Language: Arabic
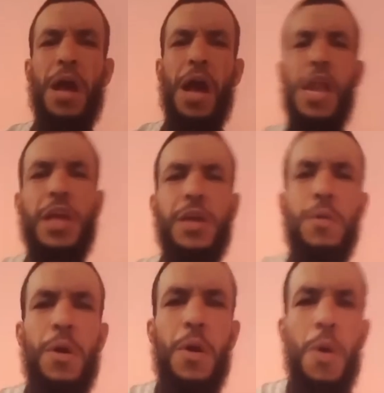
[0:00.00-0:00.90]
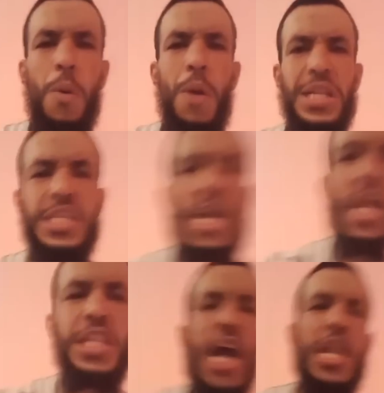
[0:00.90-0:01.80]
قال لك وحتى
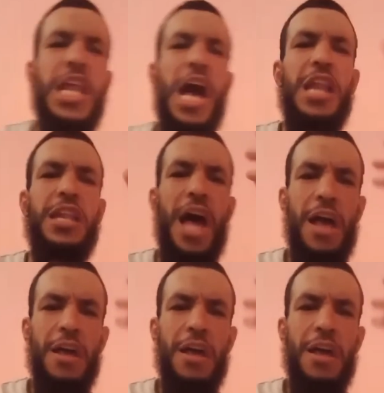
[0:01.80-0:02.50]
هذيك خلقها الله